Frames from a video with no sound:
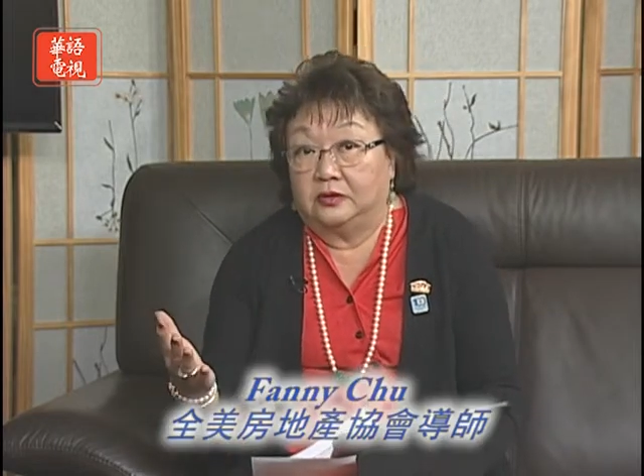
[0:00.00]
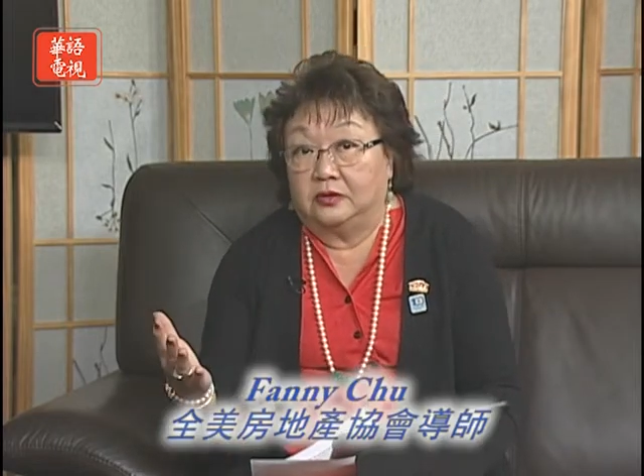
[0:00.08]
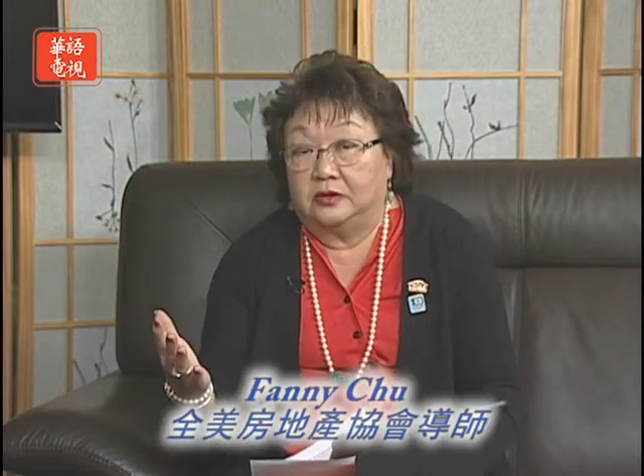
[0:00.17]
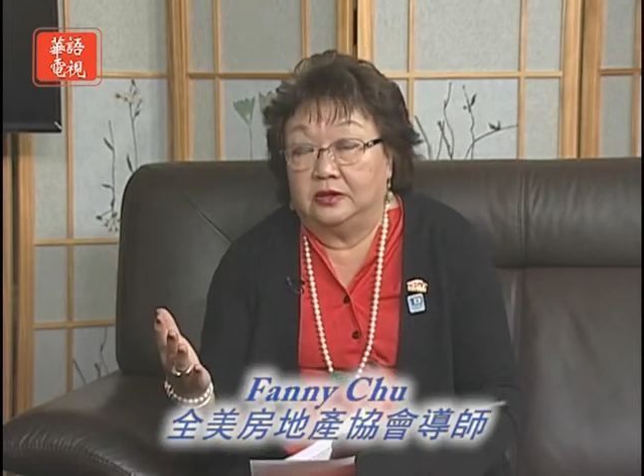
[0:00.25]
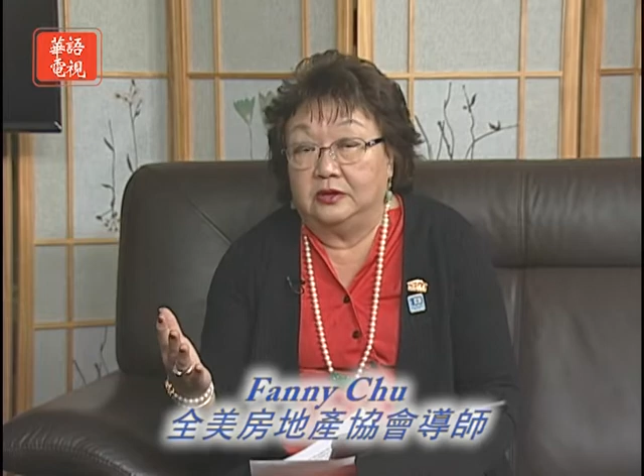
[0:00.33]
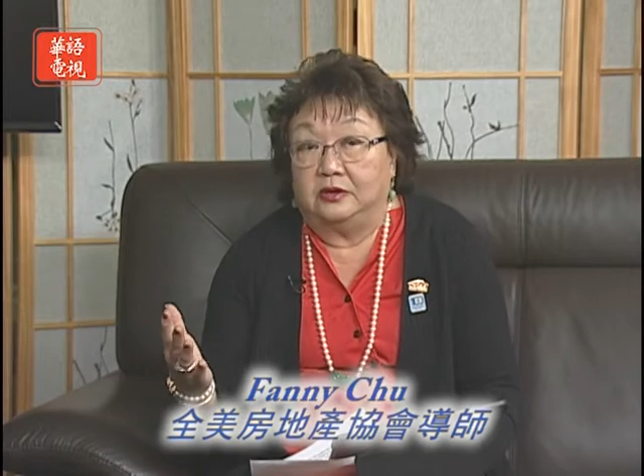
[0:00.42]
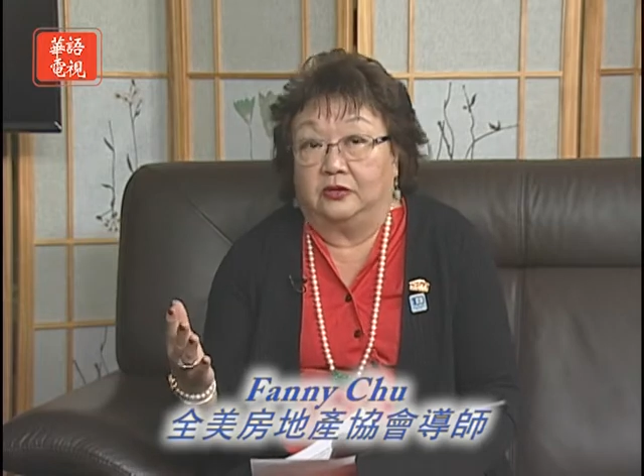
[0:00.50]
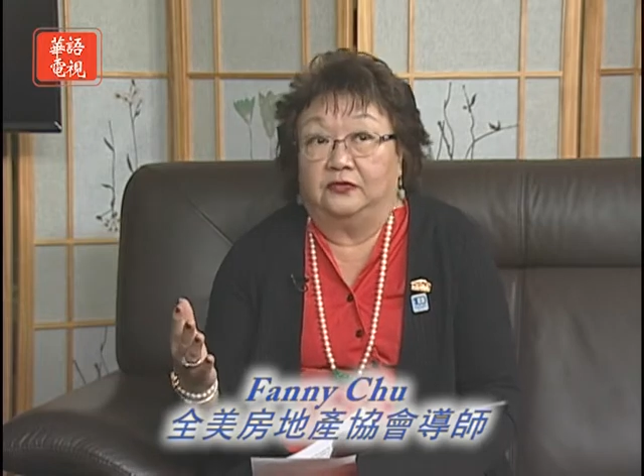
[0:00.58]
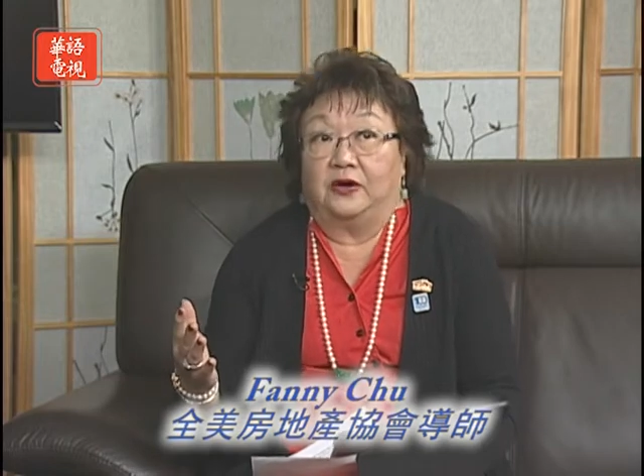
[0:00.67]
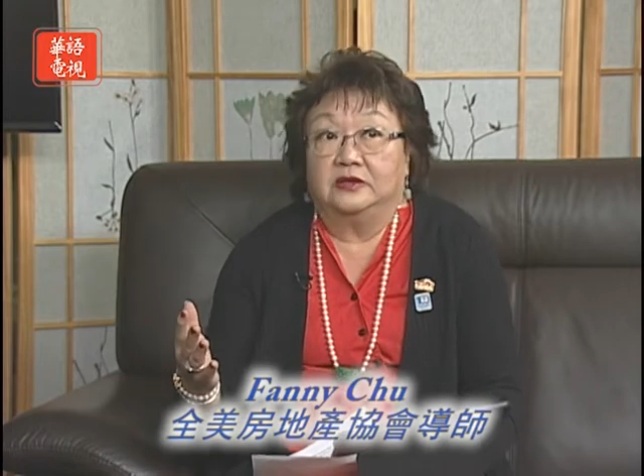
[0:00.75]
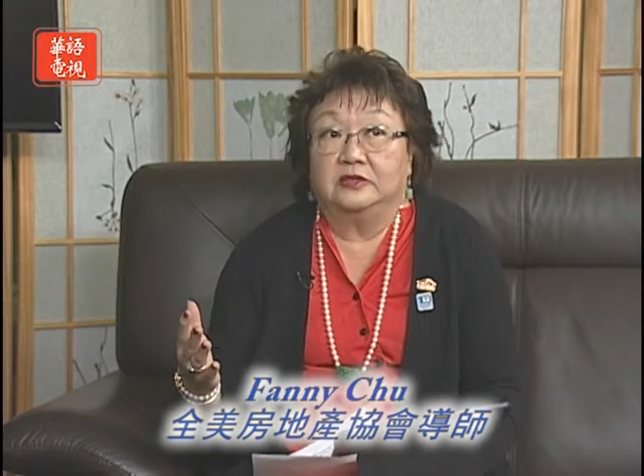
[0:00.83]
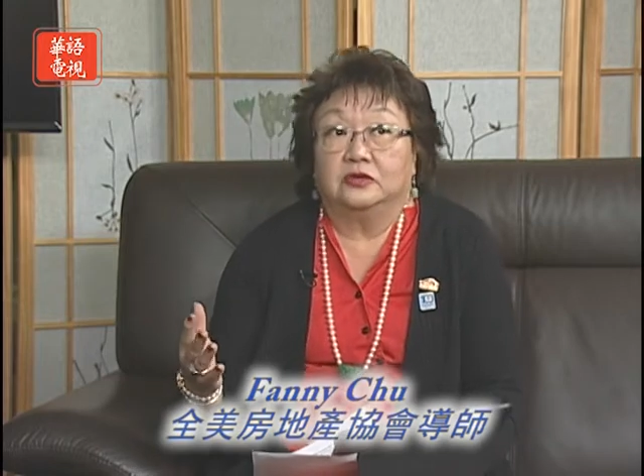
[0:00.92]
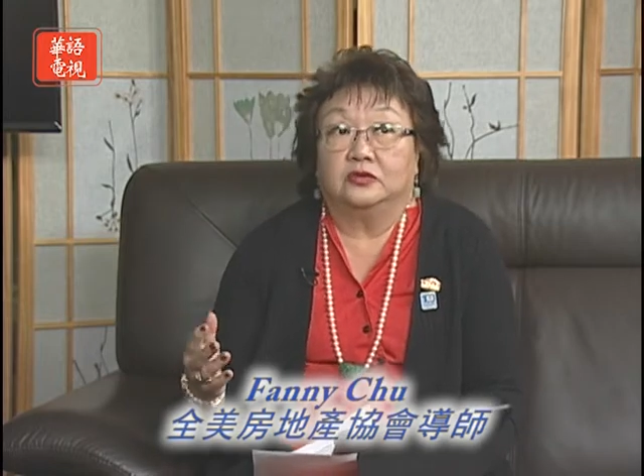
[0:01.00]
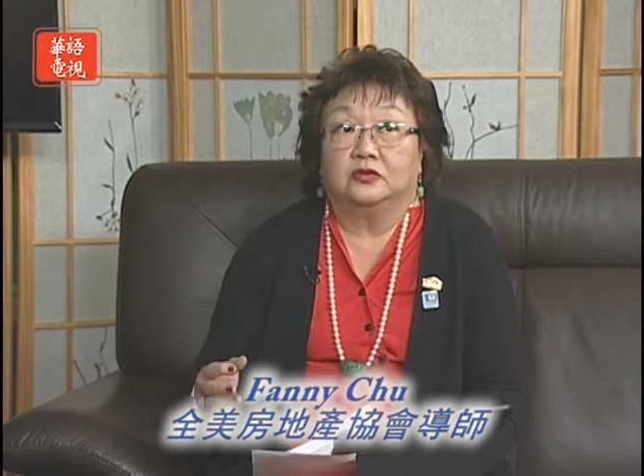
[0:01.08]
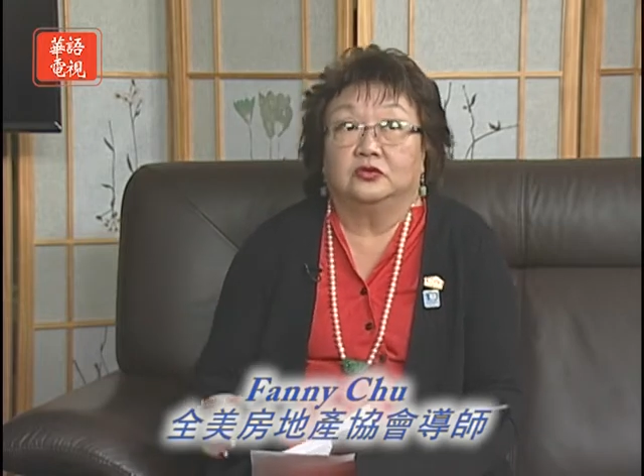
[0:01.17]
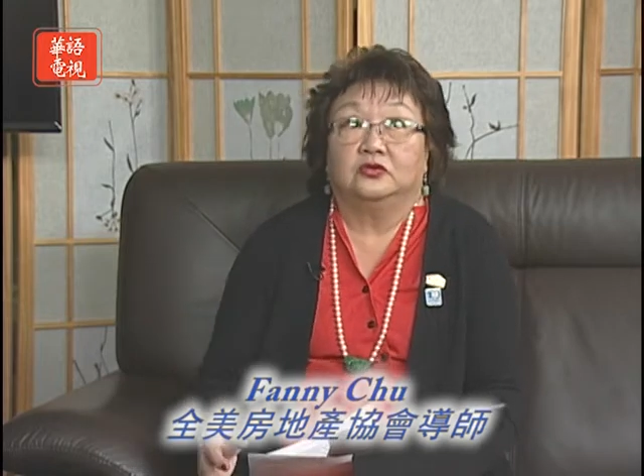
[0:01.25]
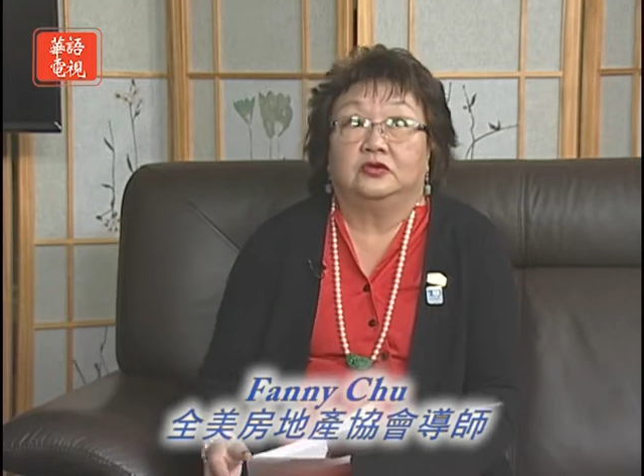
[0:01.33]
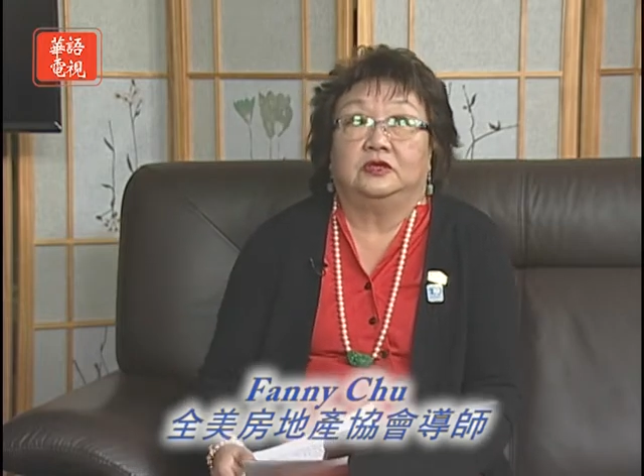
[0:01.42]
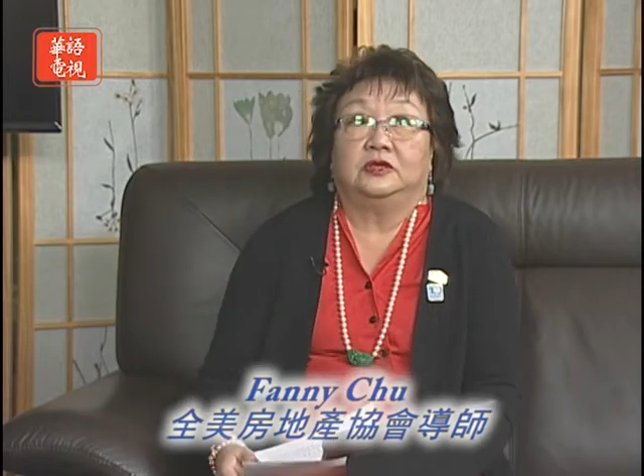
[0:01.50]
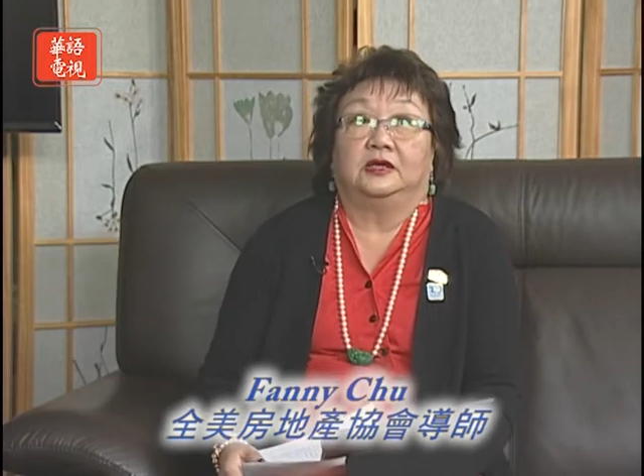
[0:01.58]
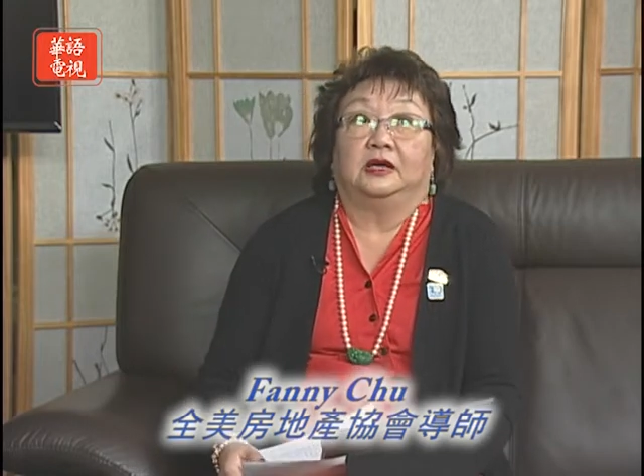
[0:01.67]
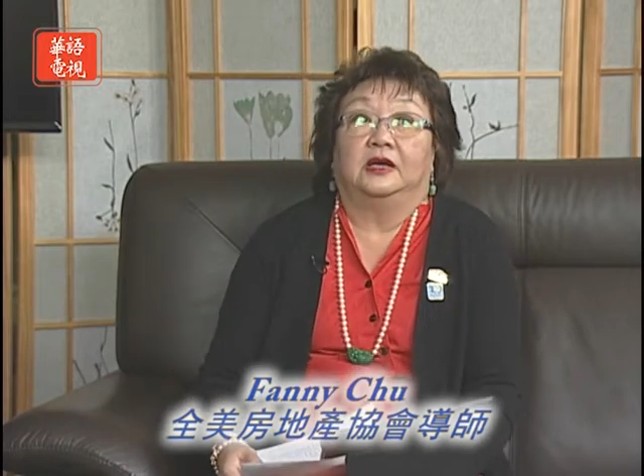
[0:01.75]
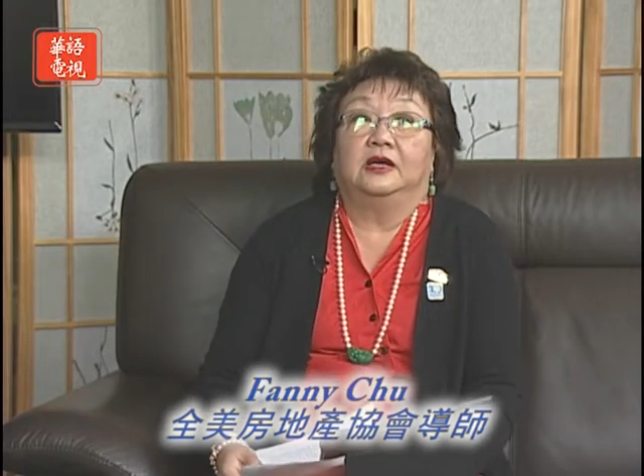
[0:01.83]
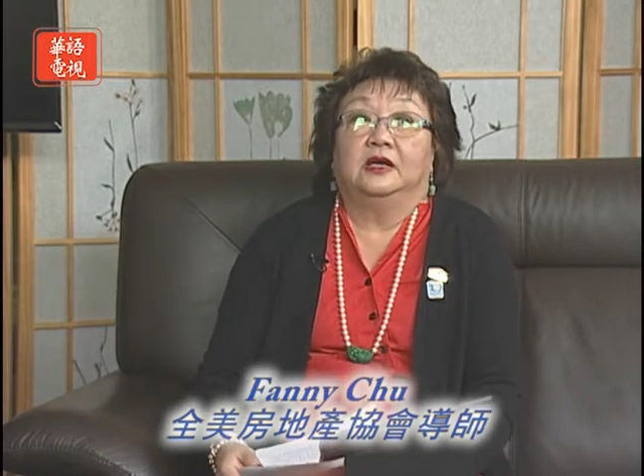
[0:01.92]
多人有房子租出去的
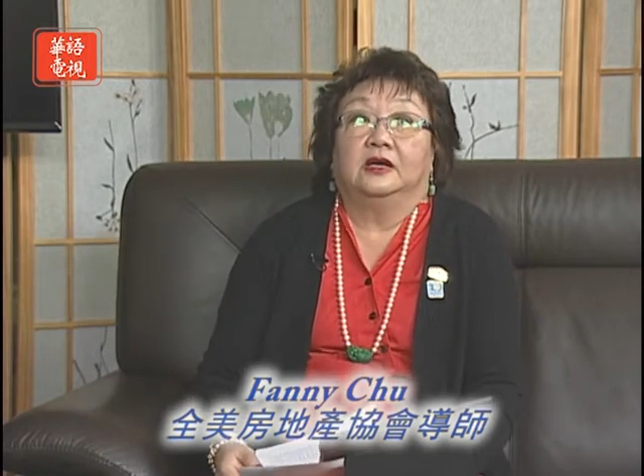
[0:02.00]
呢，